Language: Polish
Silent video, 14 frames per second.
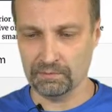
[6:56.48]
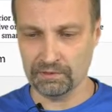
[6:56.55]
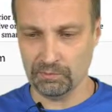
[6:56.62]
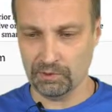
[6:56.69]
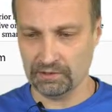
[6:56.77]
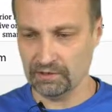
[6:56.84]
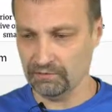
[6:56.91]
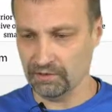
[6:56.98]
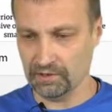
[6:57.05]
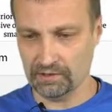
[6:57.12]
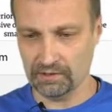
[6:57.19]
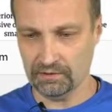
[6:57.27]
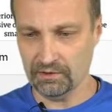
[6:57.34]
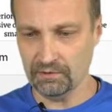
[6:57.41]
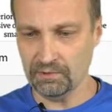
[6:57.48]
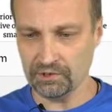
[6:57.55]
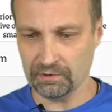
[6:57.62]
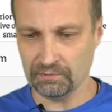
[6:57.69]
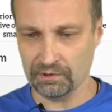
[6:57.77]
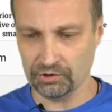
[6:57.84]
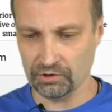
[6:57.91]
bezpłatnej wersji. No i
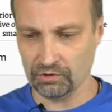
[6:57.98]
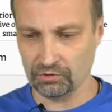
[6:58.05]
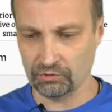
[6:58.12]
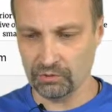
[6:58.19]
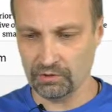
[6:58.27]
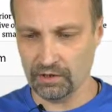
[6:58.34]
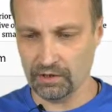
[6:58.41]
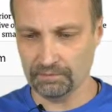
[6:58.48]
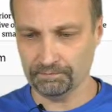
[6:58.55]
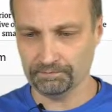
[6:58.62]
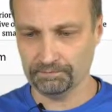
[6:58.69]
bierzemy naszego słonia,